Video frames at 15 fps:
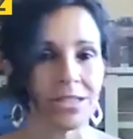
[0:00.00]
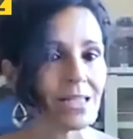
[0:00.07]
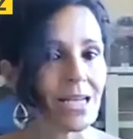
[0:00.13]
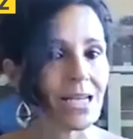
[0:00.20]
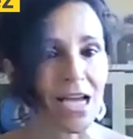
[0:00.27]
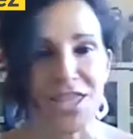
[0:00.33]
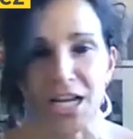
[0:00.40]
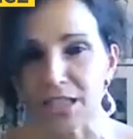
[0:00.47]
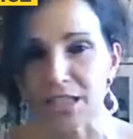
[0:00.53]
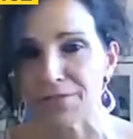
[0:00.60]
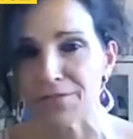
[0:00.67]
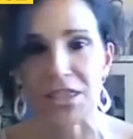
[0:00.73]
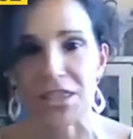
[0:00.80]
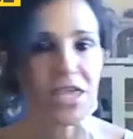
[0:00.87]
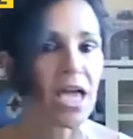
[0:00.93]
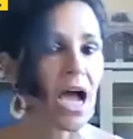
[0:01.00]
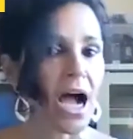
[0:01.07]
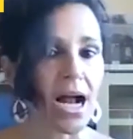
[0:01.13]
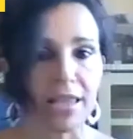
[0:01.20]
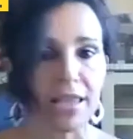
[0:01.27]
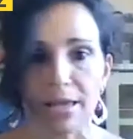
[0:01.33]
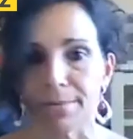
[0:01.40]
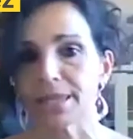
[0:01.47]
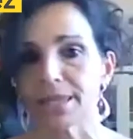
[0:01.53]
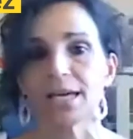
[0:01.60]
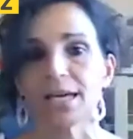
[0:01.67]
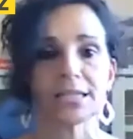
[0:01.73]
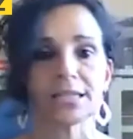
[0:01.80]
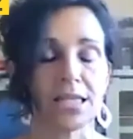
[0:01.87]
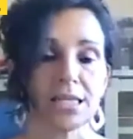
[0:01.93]
de inteligencia artificial, de Big
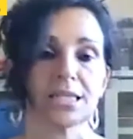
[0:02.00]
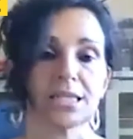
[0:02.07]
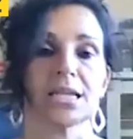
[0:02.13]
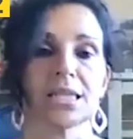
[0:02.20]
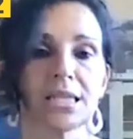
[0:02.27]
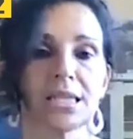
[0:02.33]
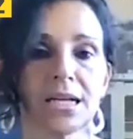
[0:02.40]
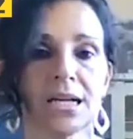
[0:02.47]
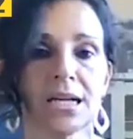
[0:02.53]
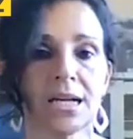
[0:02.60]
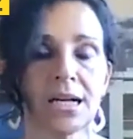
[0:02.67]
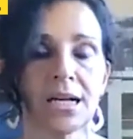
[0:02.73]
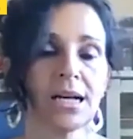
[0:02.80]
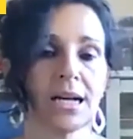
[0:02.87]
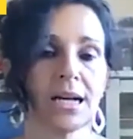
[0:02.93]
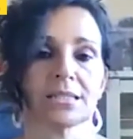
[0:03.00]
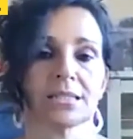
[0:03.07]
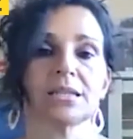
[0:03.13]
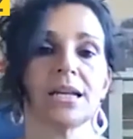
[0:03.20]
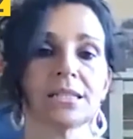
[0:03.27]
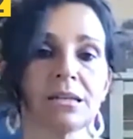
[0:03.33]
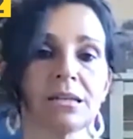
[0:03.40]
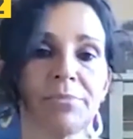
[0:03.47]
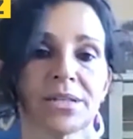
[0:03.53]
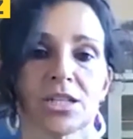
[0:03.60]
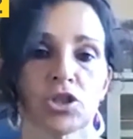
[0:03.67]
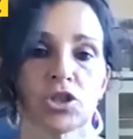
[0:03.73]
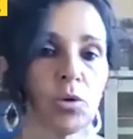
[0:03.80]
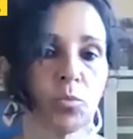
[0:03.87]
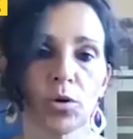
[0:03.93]
Data, etcétera, etcétera, las, las
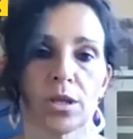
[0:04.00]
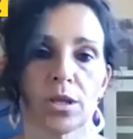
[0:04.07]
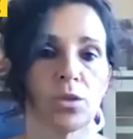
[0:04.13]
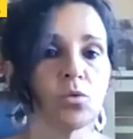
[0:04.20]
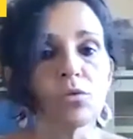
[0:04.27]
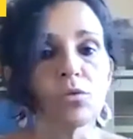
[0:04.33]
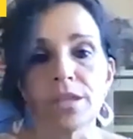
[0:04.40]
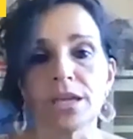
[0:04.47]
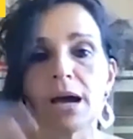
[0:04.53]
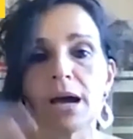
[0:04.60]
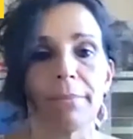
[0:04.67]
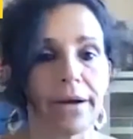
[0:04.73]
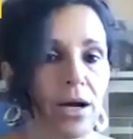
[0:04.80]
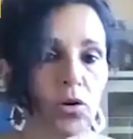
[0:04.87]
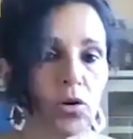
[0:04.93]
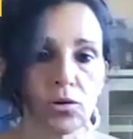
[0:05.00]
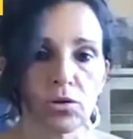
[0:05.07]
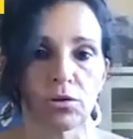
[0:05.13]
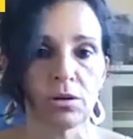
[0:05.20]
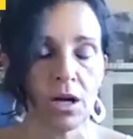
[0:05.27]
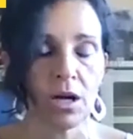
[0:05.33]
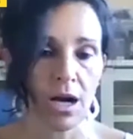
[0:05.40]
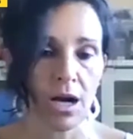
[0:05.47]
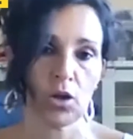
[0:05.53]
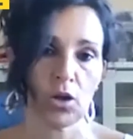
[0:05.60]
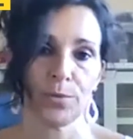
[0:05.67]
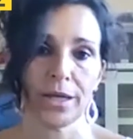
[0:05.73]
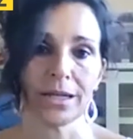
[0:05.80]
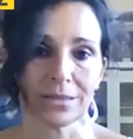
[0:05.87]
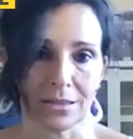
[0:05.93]
empresas no pueden de un día para otro
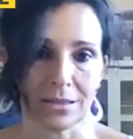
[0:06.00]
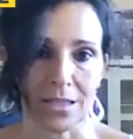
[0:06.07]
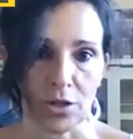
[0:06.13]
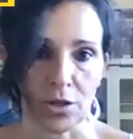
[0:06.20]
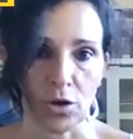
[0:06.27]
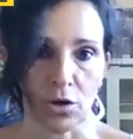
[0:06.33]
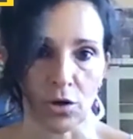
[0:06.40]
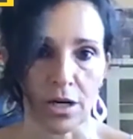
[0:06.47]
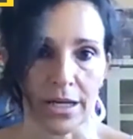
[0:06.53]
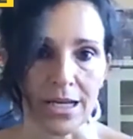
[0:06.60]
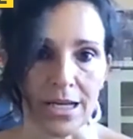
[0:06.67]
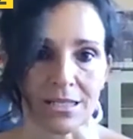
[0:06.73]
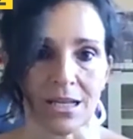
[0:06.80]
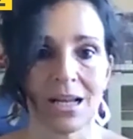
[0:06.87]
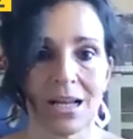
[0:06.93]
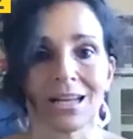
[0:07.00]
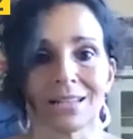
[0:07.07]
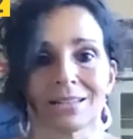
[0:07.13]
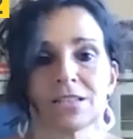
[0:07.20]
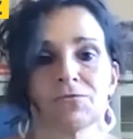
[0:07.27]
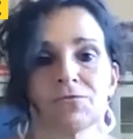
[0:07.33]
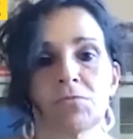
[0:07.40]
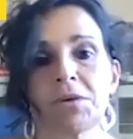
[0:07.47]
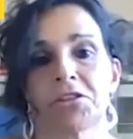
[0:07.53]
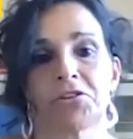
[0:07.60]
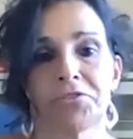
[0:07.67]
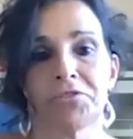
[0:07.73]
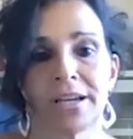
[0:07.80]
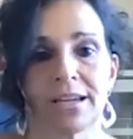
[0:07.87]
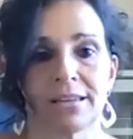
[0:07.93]
adoptar esas tecnologías. La
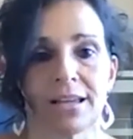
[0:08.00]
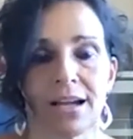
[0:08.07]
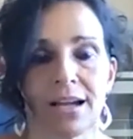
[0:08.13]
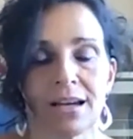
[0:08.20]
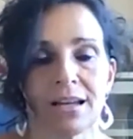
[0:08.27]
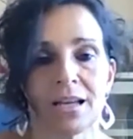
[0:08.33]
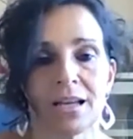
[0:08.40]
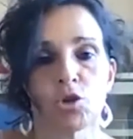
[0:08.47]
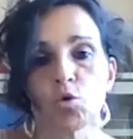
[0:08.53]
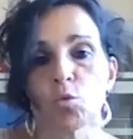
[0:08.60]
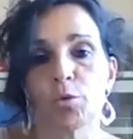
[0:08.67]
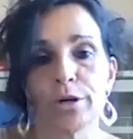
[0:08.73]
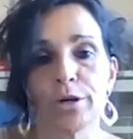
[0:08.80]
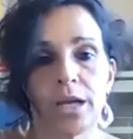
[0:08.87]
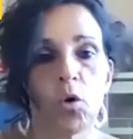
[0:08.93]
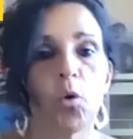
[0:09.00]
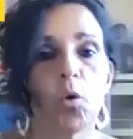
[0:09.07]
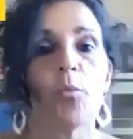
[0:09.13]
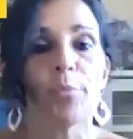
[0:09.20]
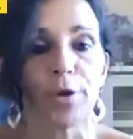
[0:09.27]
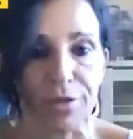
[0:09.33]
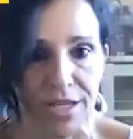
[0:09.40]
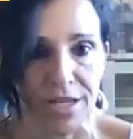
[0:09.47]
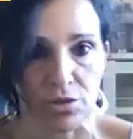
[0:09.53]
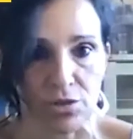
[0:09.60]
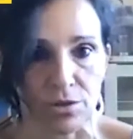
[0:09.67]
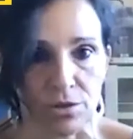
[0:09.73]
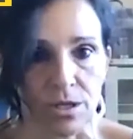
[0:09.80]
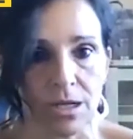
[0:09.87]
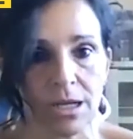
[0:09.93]
transformación digital supone un
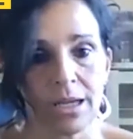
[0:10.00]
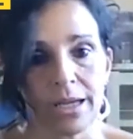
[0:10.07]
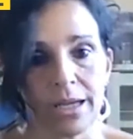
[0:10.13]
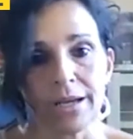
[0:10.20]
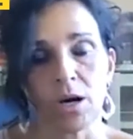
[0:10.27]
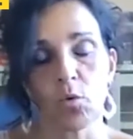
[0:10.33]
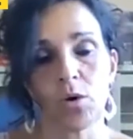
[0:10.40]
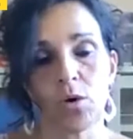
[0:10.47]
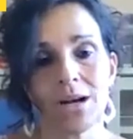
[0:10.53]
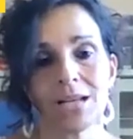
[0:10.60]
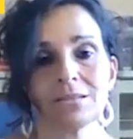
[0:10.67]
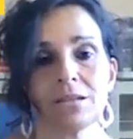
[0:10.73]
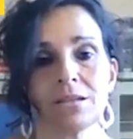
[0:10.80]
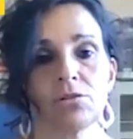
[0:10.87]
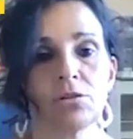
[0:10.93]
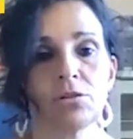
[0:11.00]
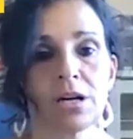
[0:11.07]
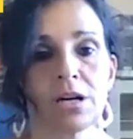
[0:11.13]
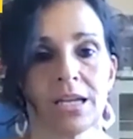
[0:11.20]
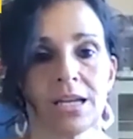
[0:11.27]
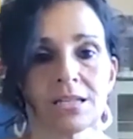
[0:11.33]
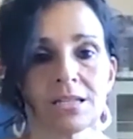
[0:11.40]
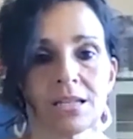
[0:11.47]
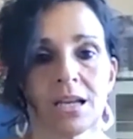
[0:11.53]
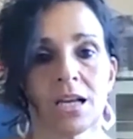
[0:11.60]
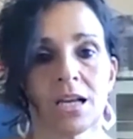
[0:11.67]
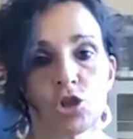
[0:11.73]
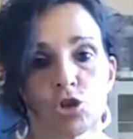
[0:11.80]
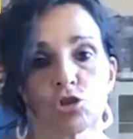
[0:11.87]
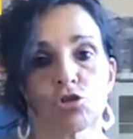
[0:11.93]
proceso en el cual las tecnologías
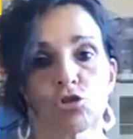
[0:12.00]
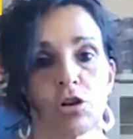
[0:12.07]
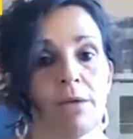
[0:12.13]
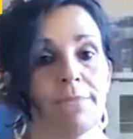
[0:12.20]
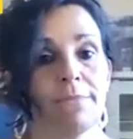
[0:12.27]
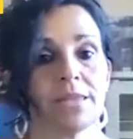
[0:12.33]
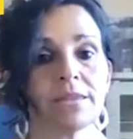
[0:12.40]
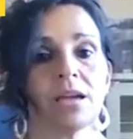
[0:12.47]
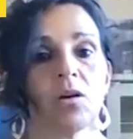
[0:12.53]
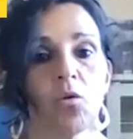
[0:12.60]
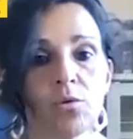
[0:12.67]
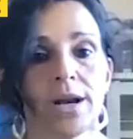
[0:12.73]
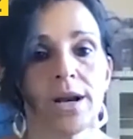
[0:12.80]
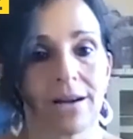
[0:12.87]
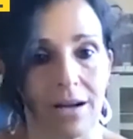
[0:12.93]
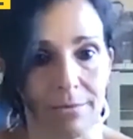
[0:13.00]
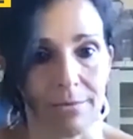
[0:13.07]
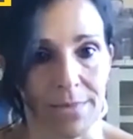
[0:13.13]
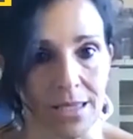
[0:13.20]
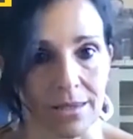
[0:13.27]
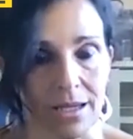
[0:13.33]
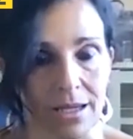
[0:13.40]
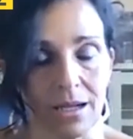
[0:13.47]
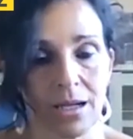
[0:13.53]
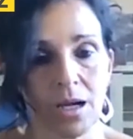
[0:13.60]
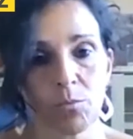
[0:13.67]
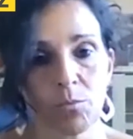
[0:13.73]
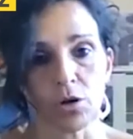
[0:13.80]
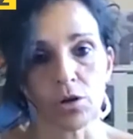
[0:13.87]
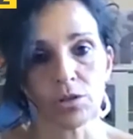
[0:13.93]
son solamente una herramienta.
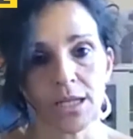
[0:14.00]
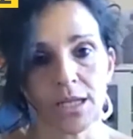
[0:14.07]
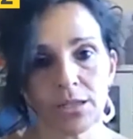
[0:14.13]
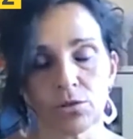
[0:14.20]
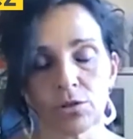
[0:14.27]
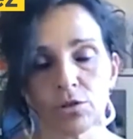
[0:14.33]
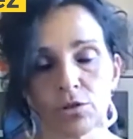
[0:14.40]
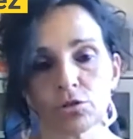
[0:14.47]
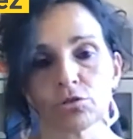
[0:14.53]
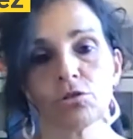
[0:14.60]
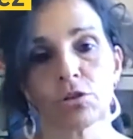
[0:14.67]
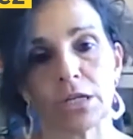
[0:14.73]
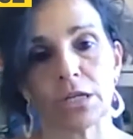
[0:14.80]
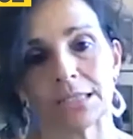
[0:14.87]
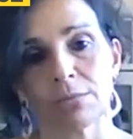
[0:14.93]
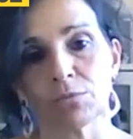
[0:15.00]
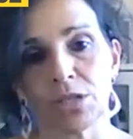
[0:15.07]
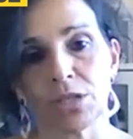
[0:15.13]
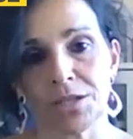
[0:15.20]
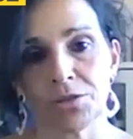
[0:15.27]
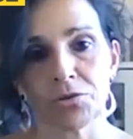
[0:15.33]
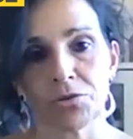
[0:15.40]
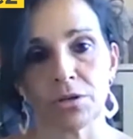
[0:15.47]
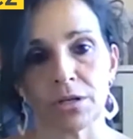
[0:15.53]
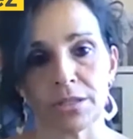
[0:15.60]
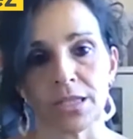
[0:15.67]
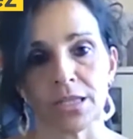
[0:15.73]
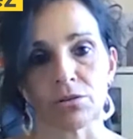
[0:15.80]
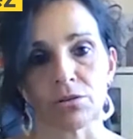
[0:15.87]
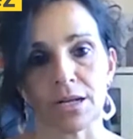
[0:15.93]
Por lo tanto, nosotros lo que estamos haciendo
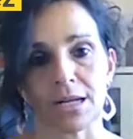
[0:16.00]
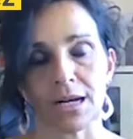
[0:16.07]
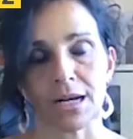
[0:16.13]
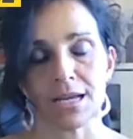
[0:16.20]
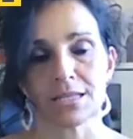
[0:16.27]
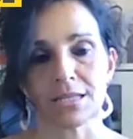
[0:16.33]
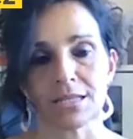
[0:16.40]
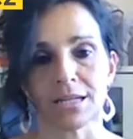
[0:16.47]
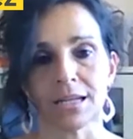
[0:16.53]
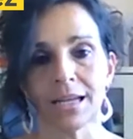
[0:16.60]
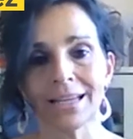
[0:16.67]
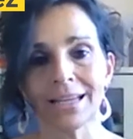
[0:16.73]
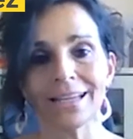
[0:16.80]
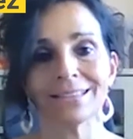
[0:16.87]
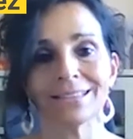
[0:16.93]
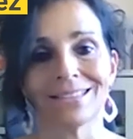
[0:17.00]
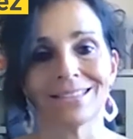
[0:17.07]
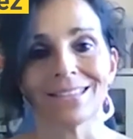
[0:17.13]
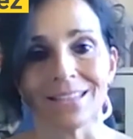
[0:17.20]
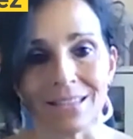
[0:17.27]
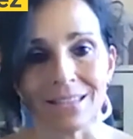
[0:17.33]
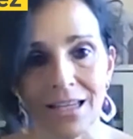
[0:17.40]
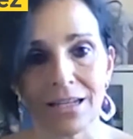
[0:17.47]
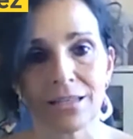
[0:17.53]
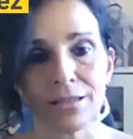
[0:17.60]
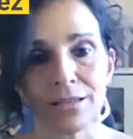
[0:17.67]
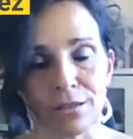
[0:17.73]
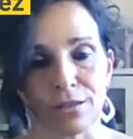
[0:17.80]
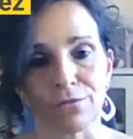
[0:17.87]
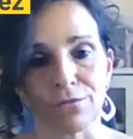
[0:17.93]
dentro del clúster es intentar
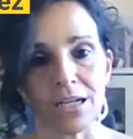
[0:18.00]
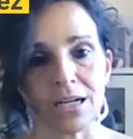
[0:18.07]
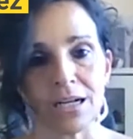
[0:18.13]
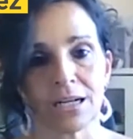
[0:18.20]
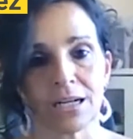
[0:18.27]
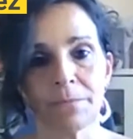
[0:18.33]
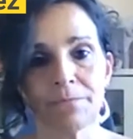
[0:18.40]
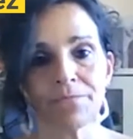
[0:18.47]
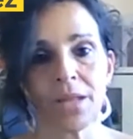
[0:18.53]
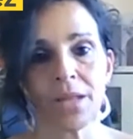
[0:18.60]
identificar